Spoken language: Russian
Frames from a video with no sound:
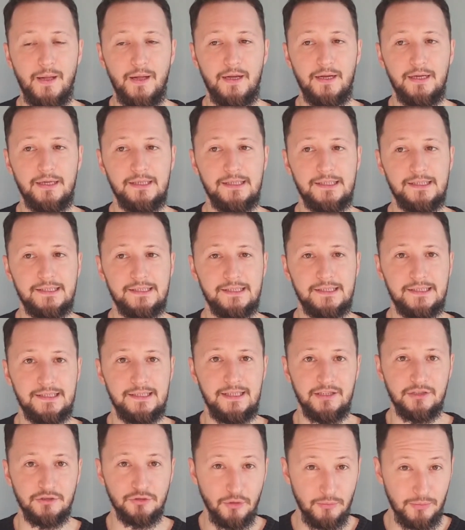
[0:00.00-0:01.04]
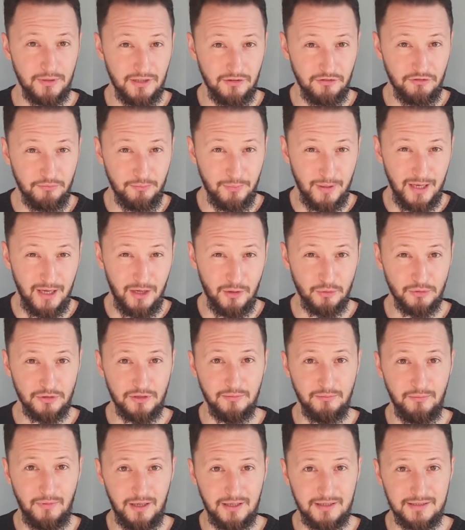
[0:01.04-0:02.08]
э, особенно в
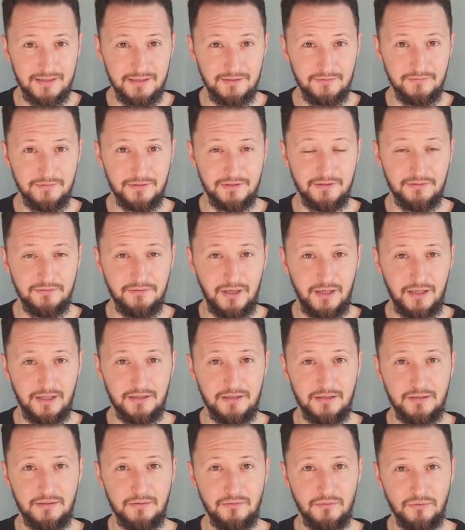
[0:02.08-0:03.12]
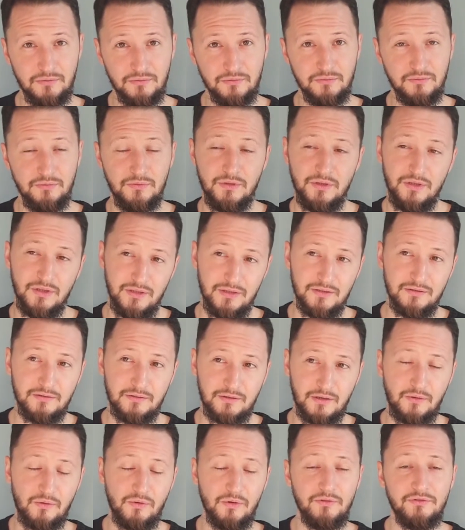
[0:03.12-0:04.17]
периоды Марса, вызывает ну,
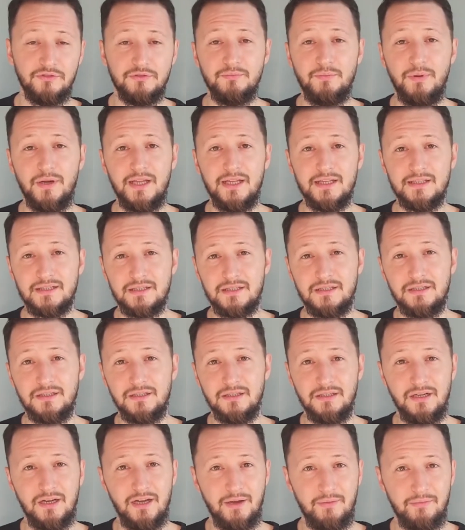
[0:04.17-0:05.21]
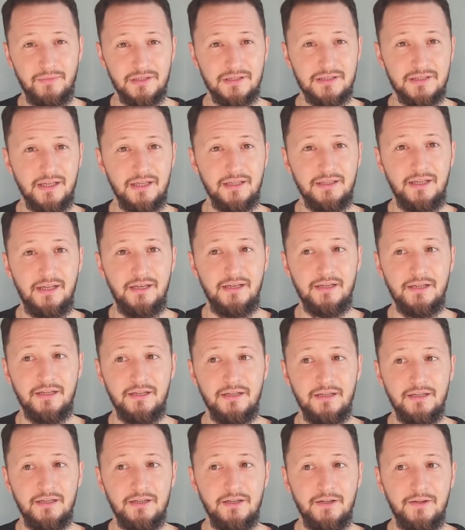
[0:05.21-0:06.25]
такой всплеск э,
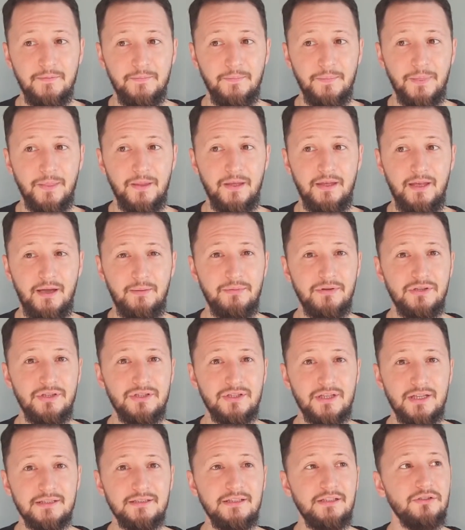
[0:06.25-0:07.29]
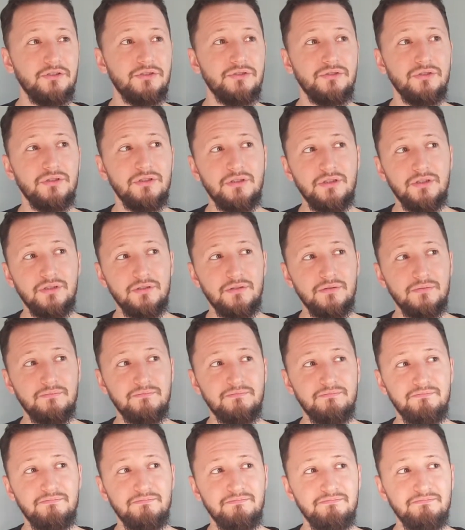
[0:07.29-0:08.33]
эмоциональный. Я бы не сказал, что это
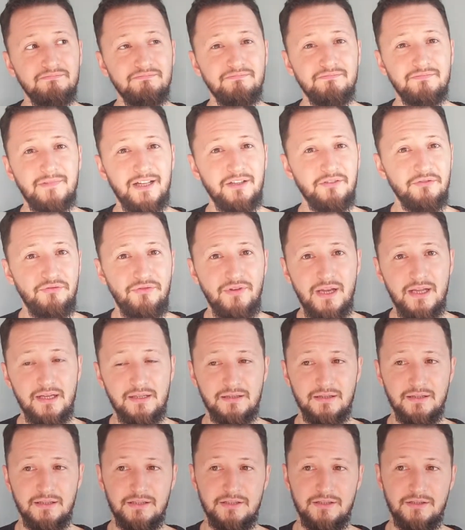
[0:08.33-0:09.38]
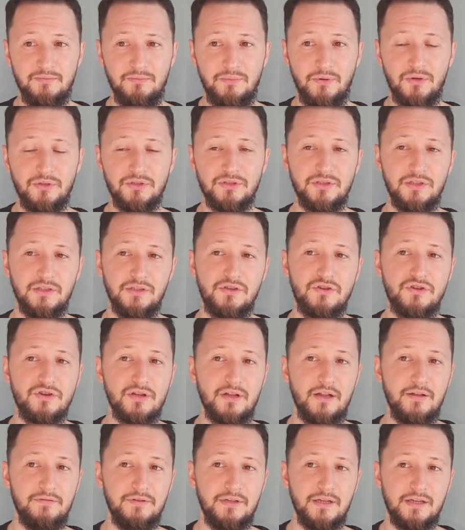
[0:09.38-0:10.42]
конфликтность. Просто
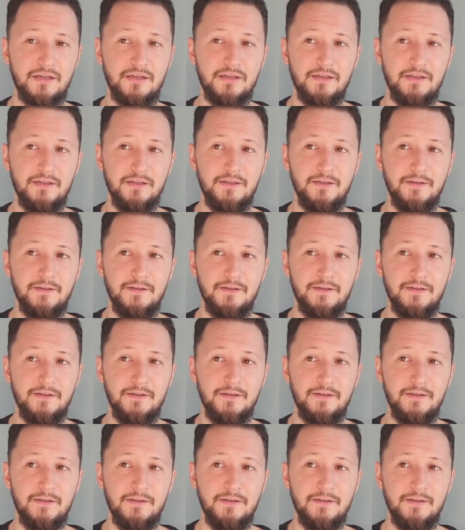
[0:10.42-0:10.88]
человек